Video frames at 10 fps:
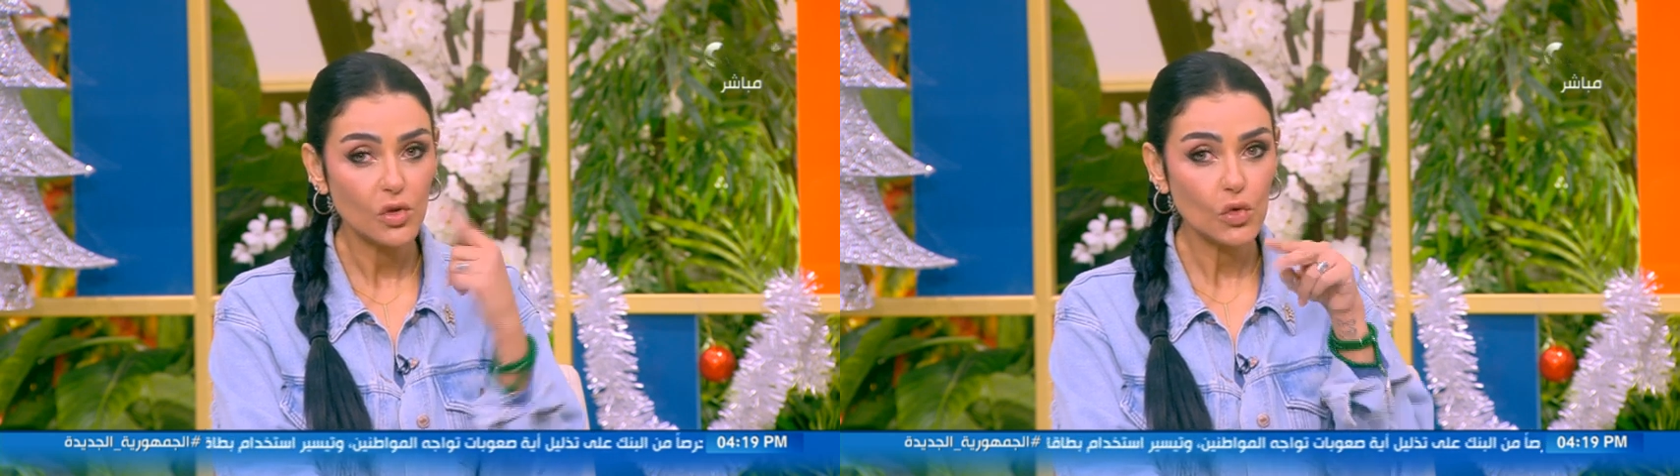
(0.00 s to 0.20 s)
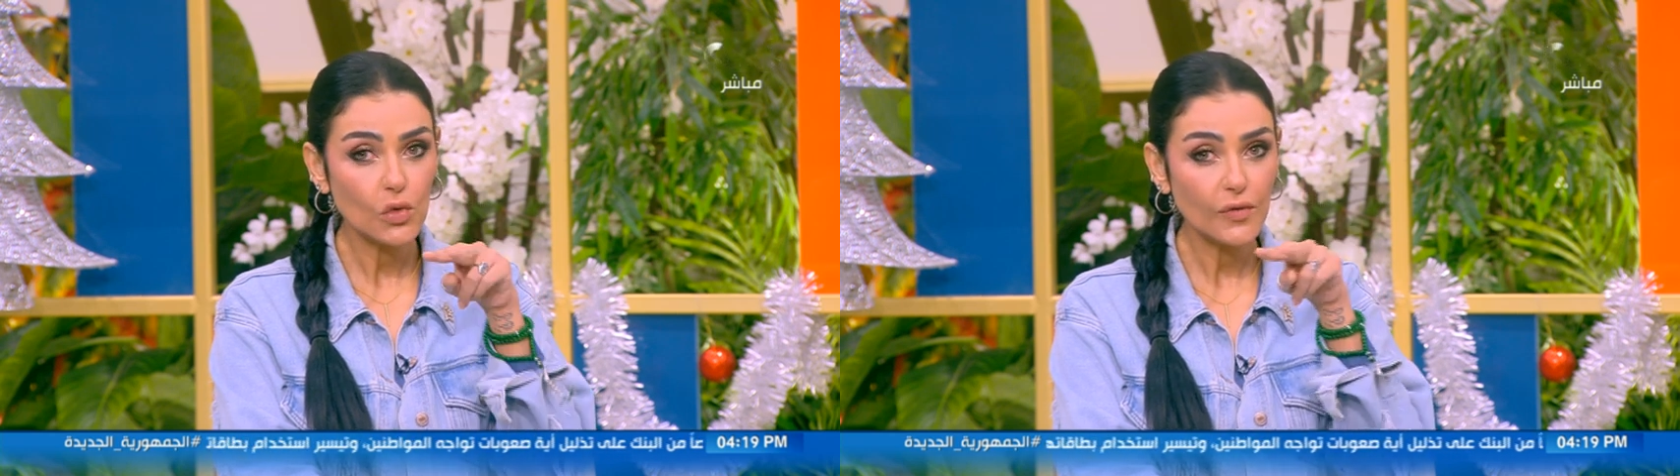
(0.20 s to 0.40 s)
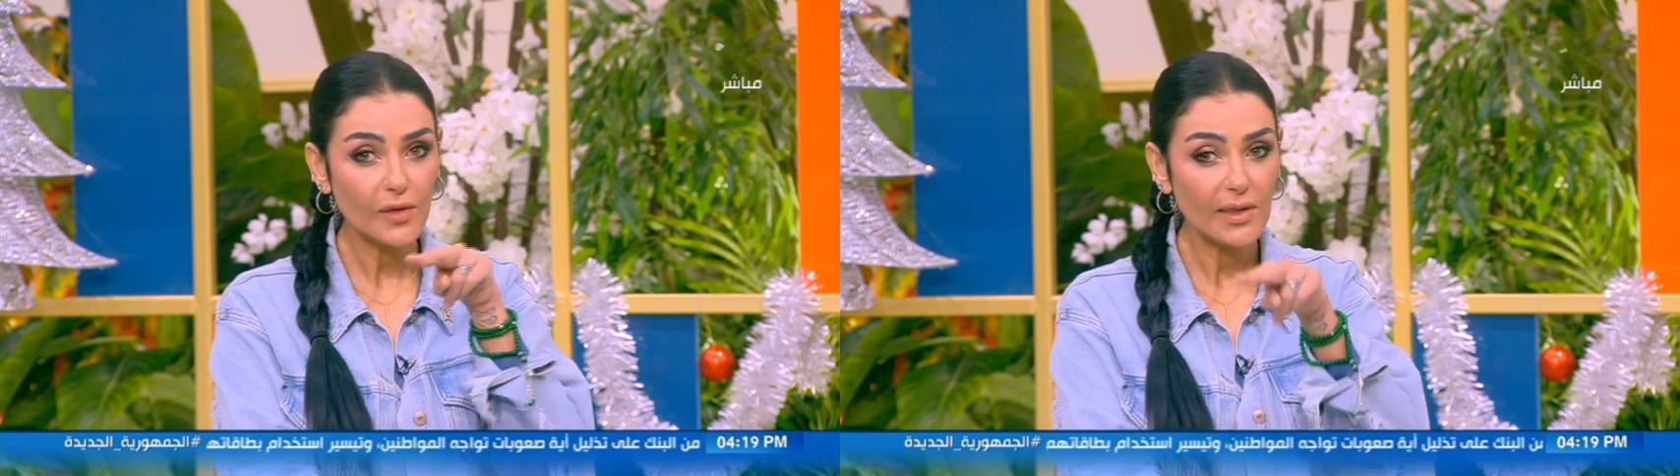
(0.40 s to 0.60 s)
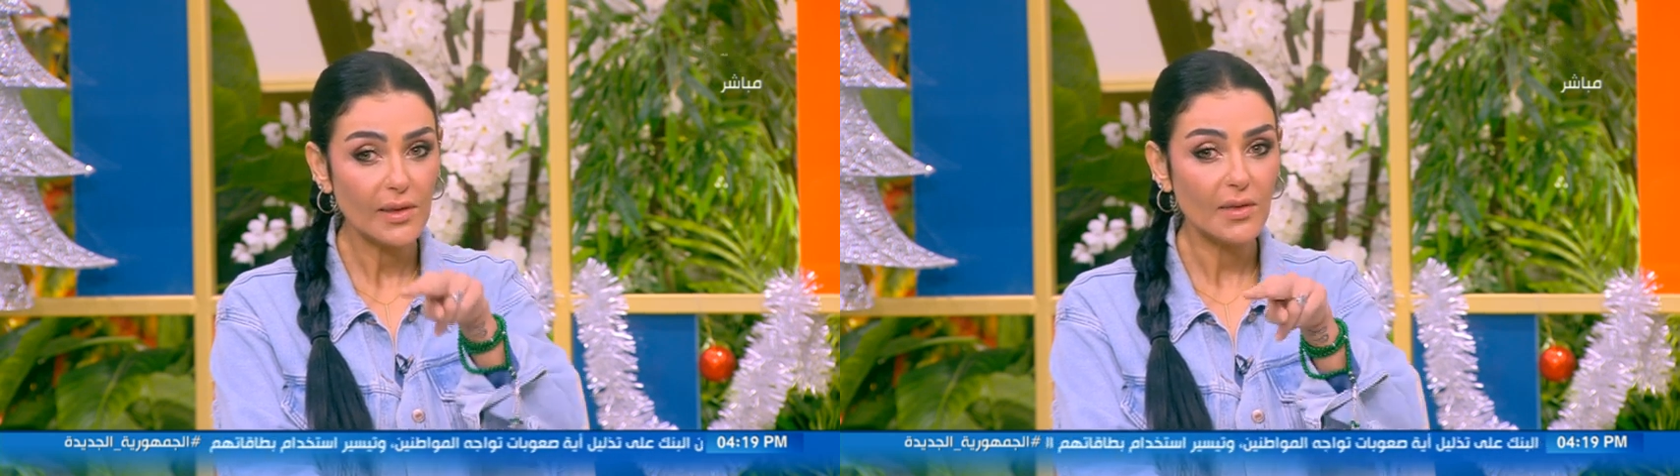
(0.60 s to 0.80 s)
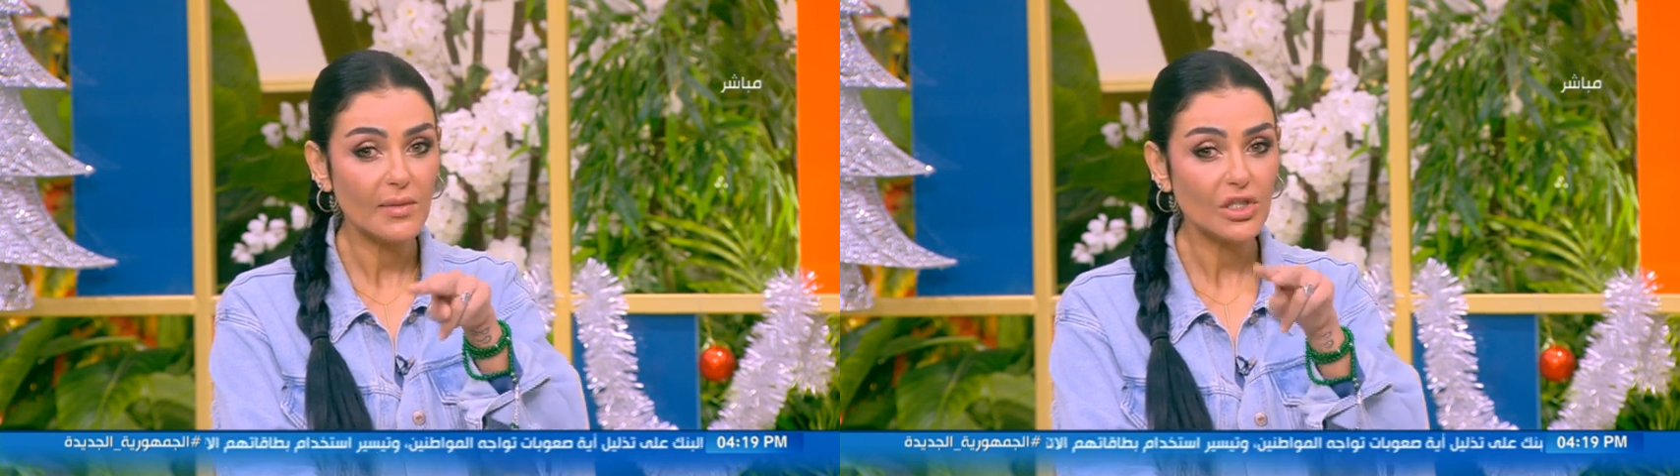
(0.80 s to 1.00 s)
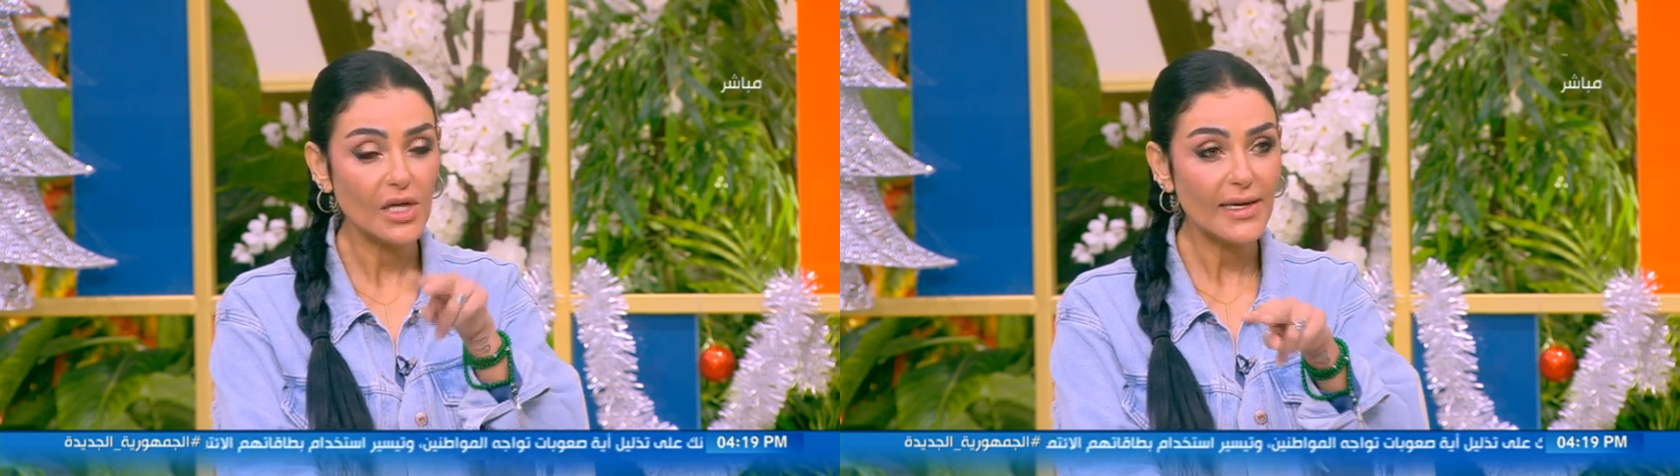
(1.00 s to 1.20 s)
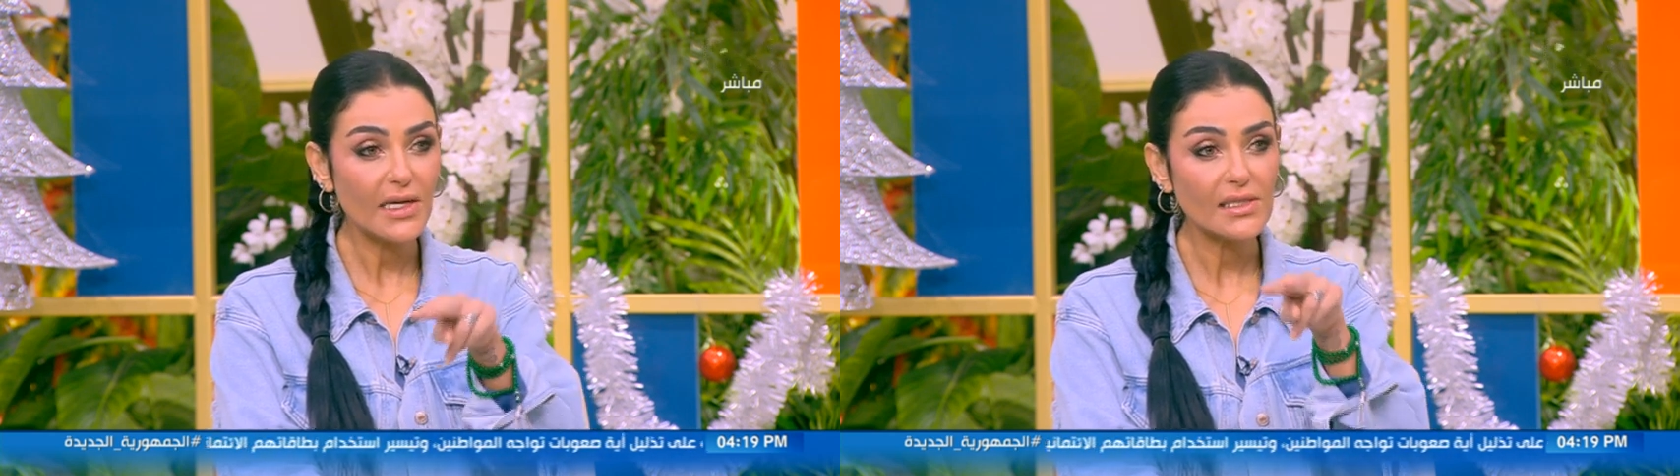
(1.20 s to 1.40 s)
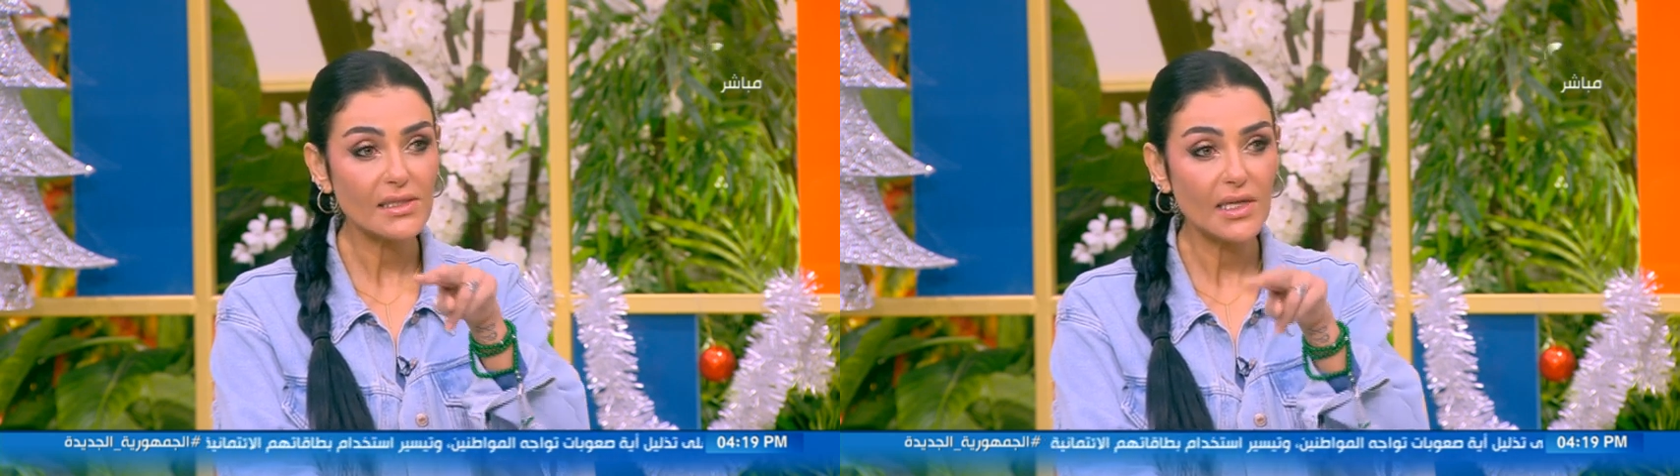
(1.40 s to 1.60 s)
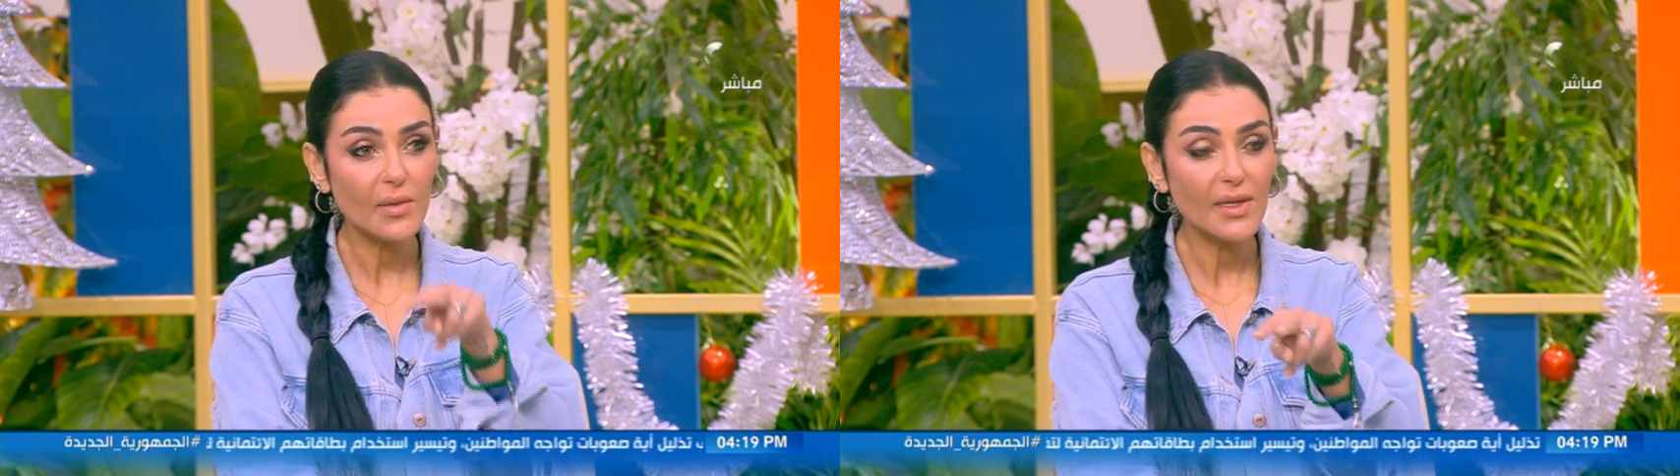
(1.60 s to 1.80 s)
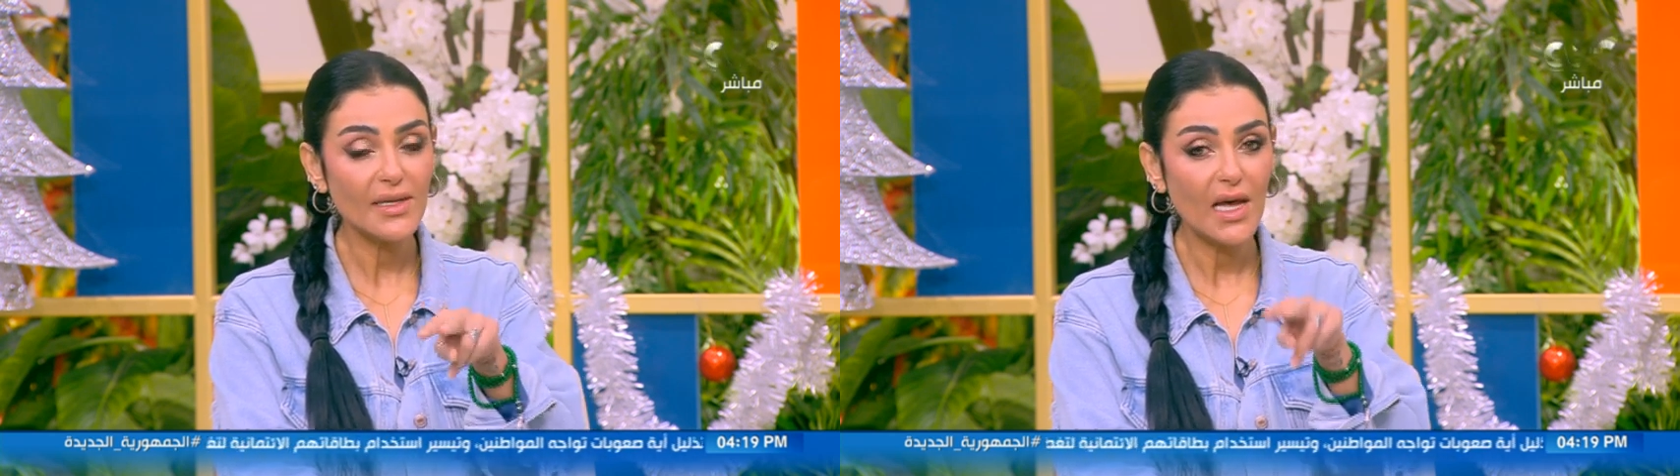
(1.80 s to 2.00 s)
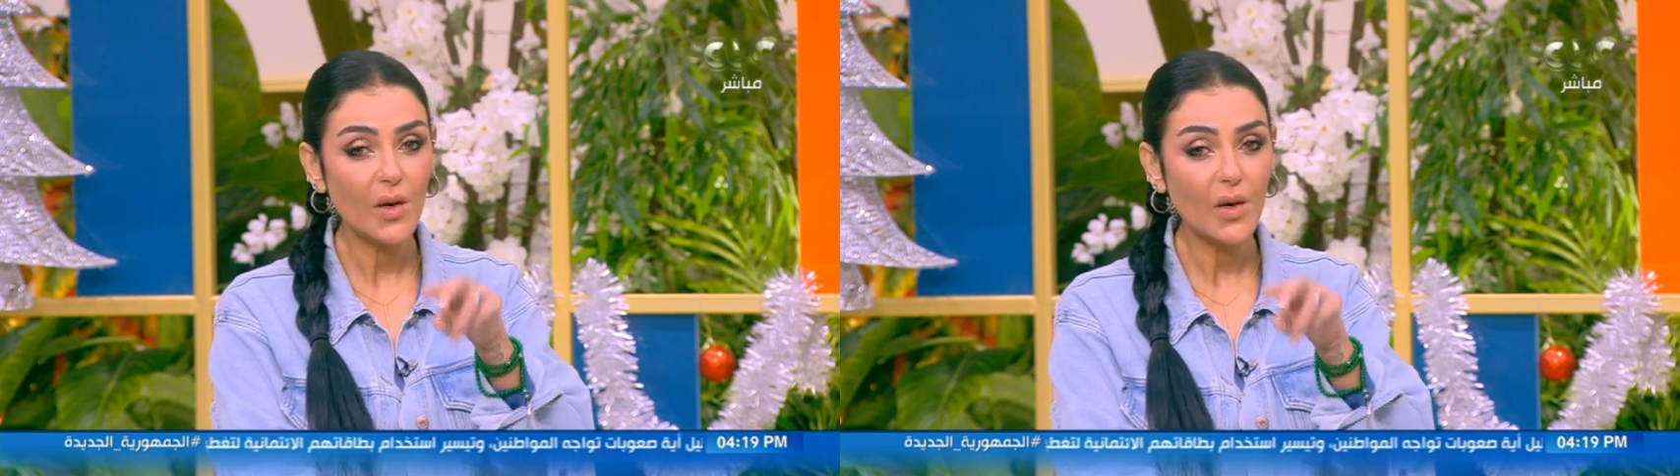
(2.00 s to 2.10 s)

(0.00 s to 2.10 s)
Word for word: بتشوف المشاكل السلبيه